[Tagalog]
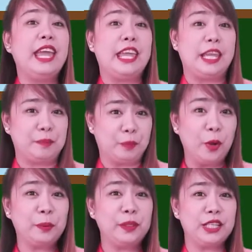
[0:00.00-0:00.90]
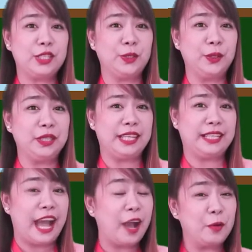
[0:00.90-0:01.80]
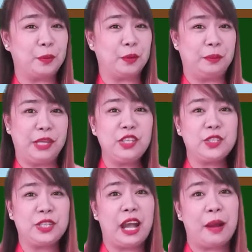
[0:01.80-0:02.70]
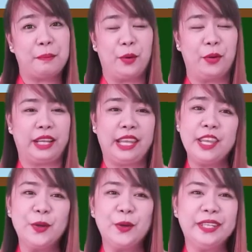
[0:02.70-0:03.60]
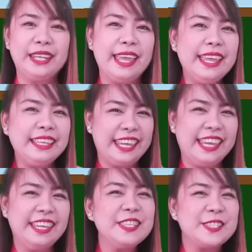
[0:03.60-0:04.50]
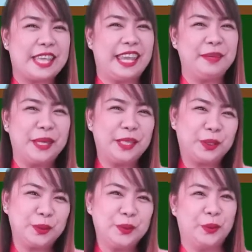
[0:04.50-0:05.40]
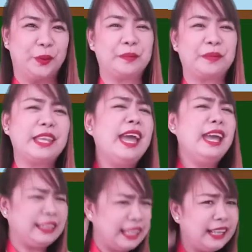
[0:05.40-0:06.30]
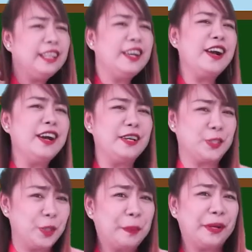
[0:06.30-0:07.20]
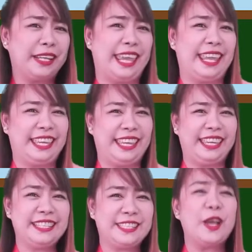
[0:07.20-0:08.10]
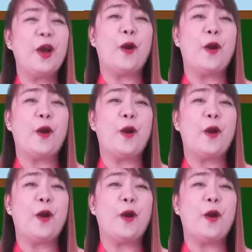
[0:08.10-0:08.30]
Ing populasyon ning Kahong probinsya Pong rehiyon king segment 2. Tara na, Super K Kids!